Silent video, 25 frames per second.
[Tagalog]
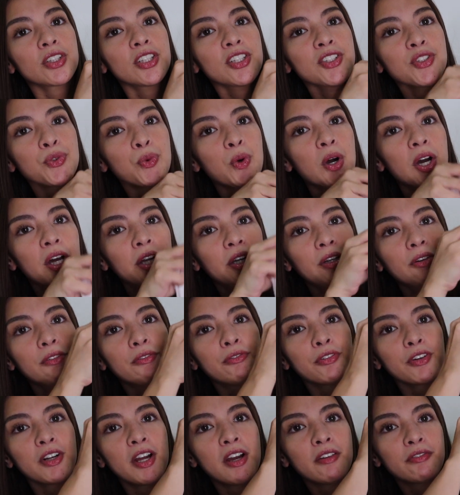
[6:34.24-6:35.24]
So, this one.
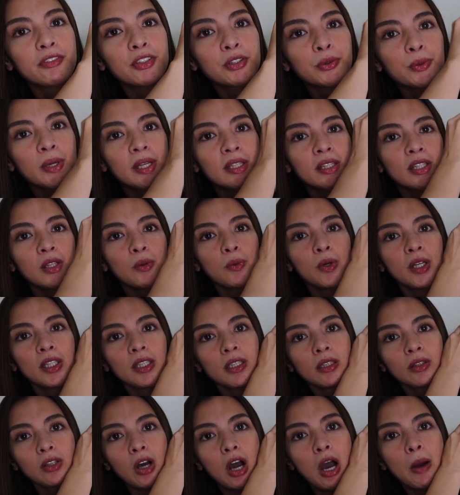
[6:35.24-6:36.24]
Forever 21
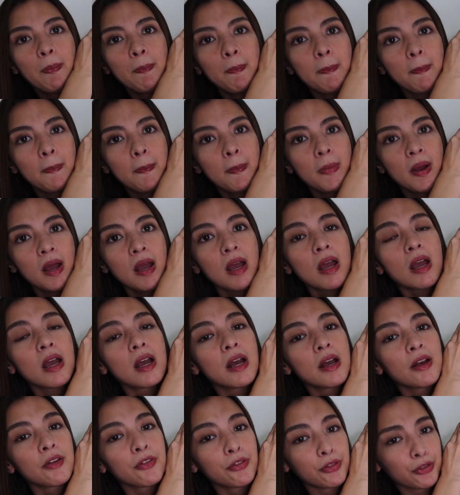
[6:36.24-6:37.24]
na top.
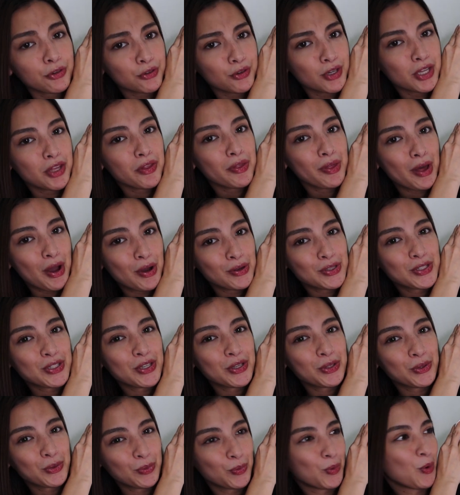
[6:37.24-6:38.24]

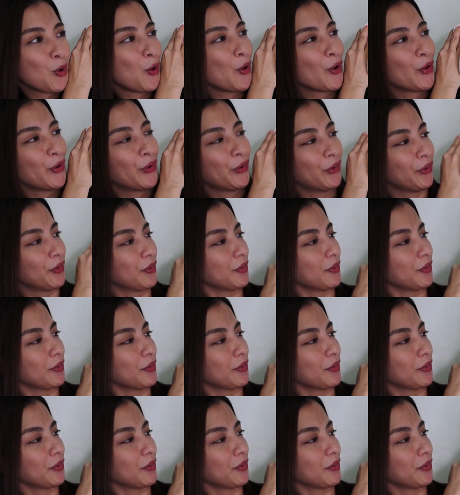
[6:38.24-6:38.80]
3,000 won.